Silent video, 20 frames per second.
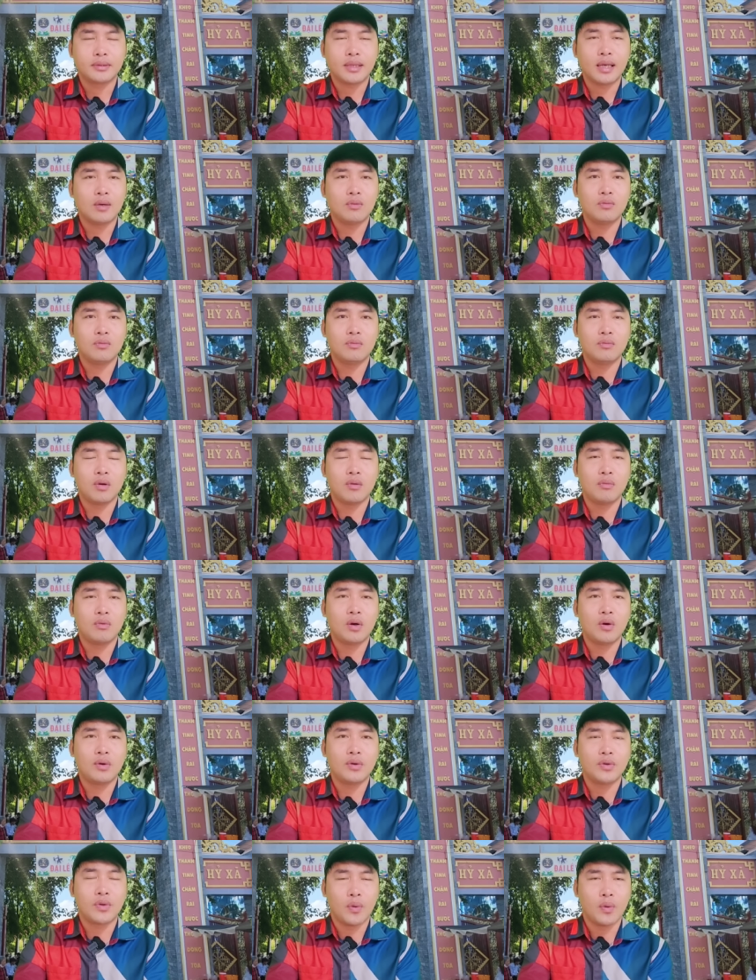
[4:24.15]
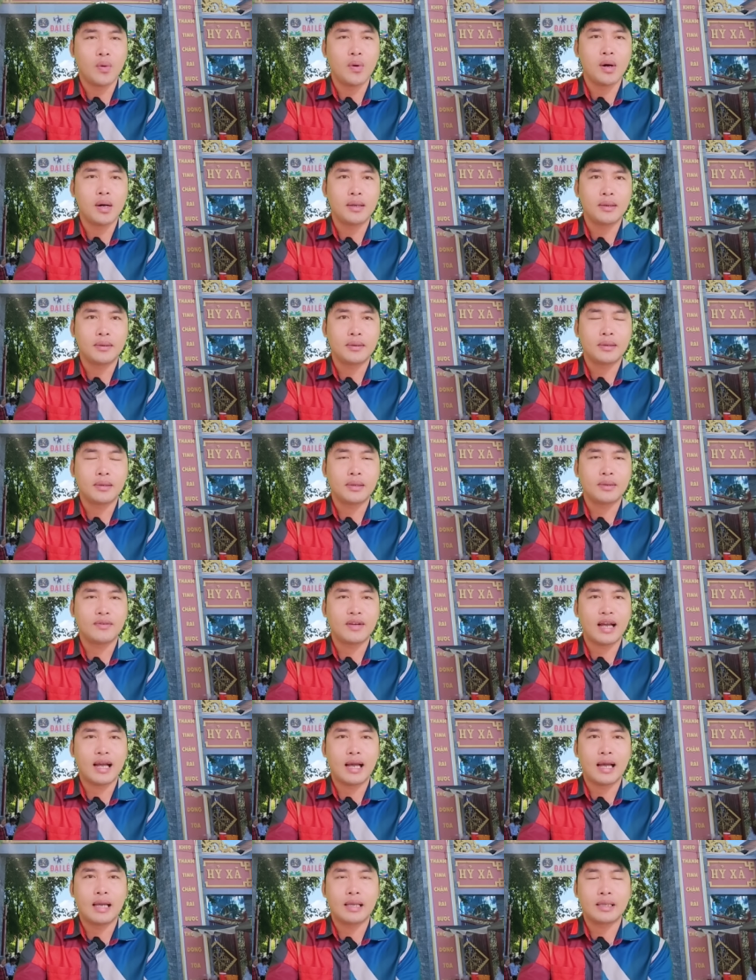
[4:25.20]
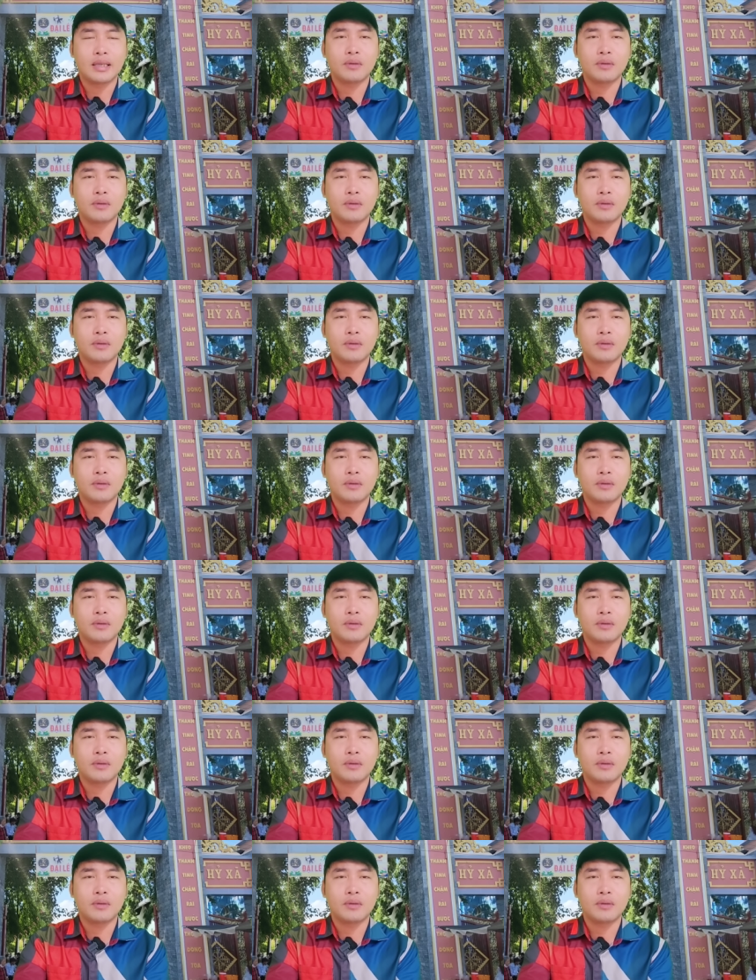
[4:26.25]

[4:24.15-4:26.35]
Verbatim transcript: trong một ngôi chùa và